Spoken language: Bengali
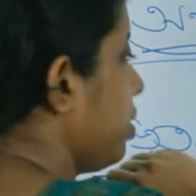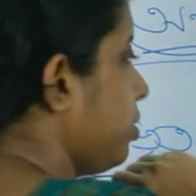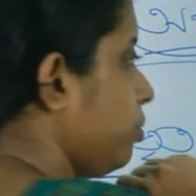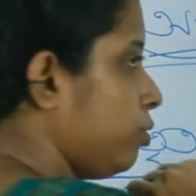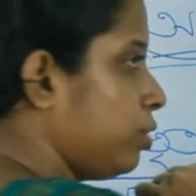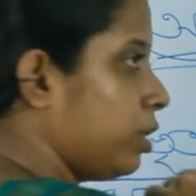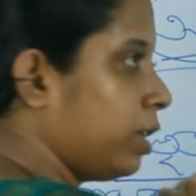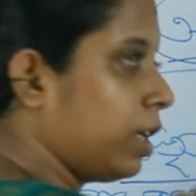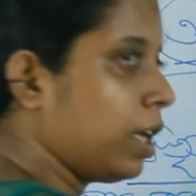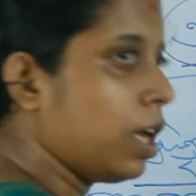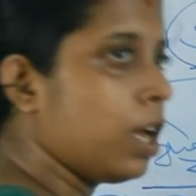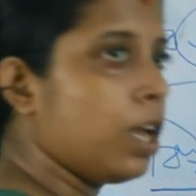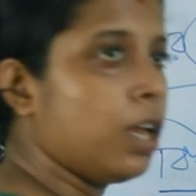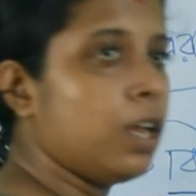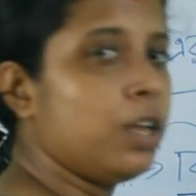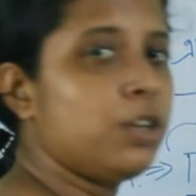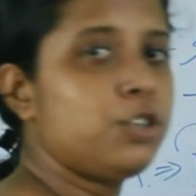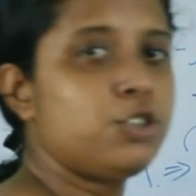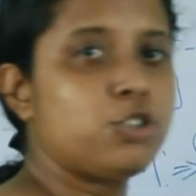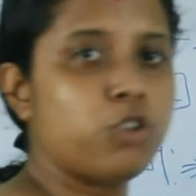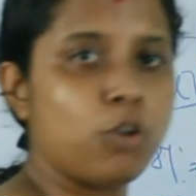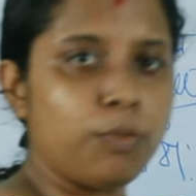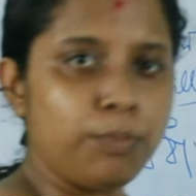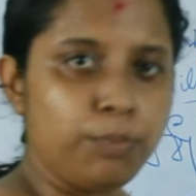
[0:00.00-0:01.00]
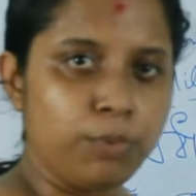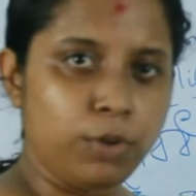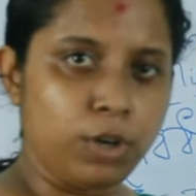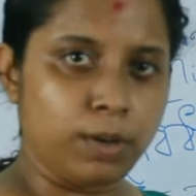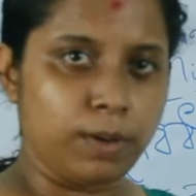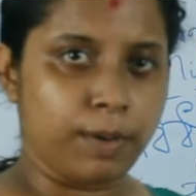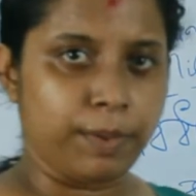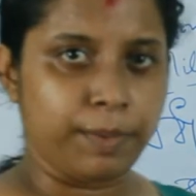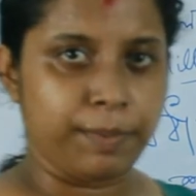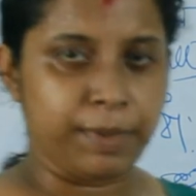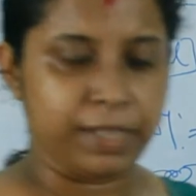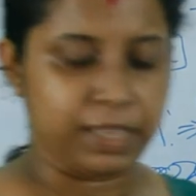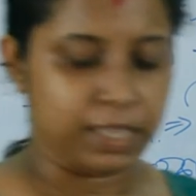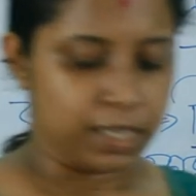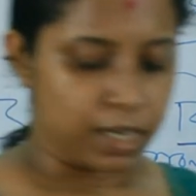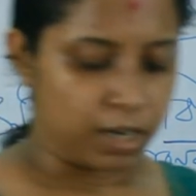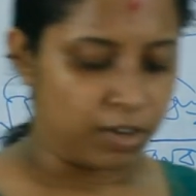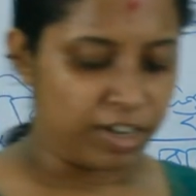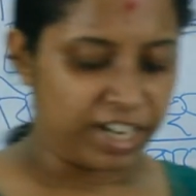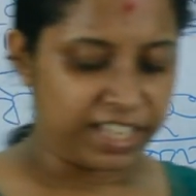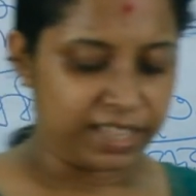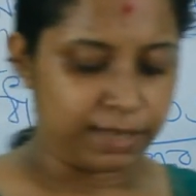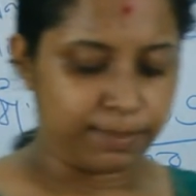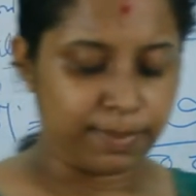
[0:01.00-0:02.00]
কিন্তু সেটা সম্পূর্ণভাবে মিথ্যা
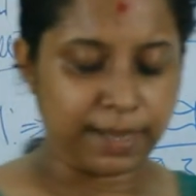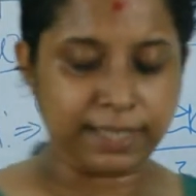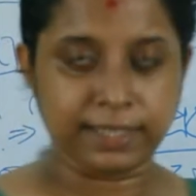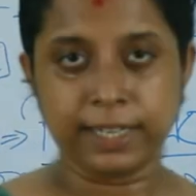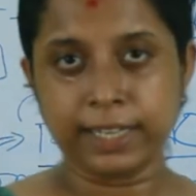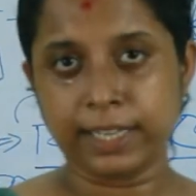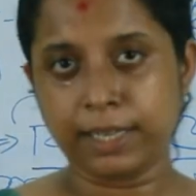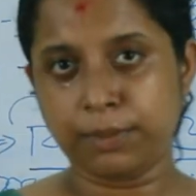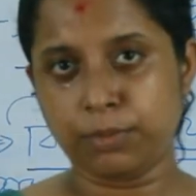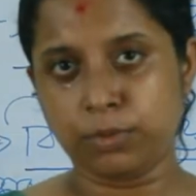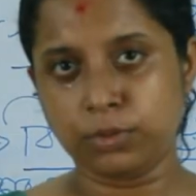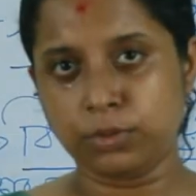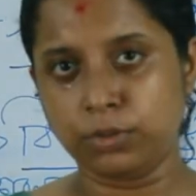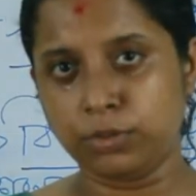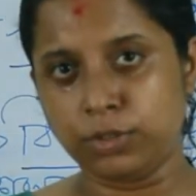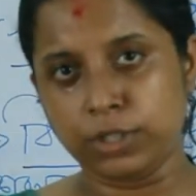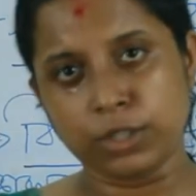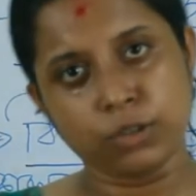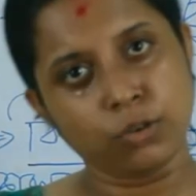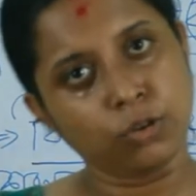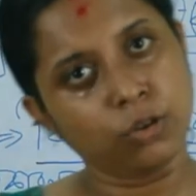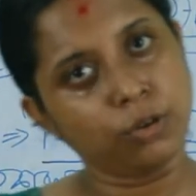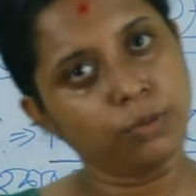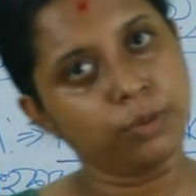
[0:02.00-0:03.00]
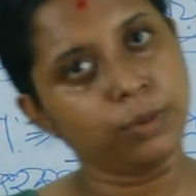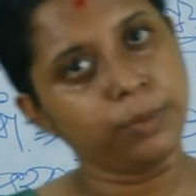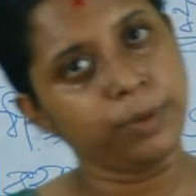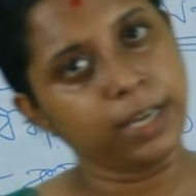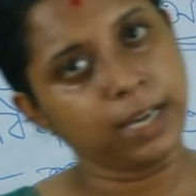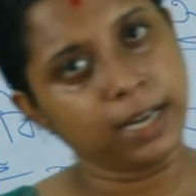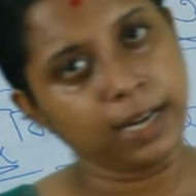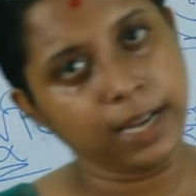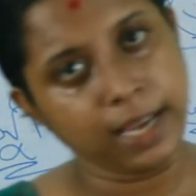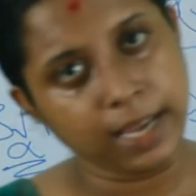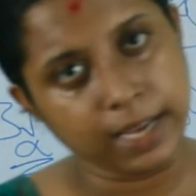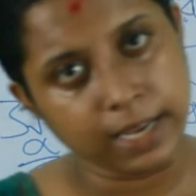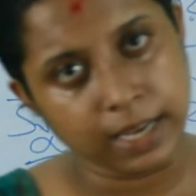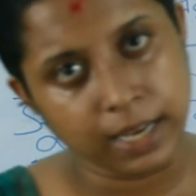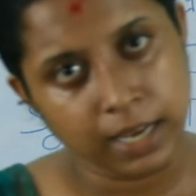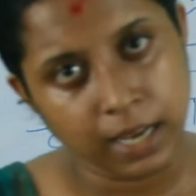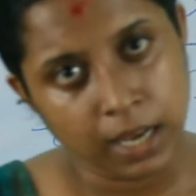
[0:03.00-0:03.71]
কারণ এতে ব্যতিরেখী পদ্ধতির কোনো ভূমিকা নেই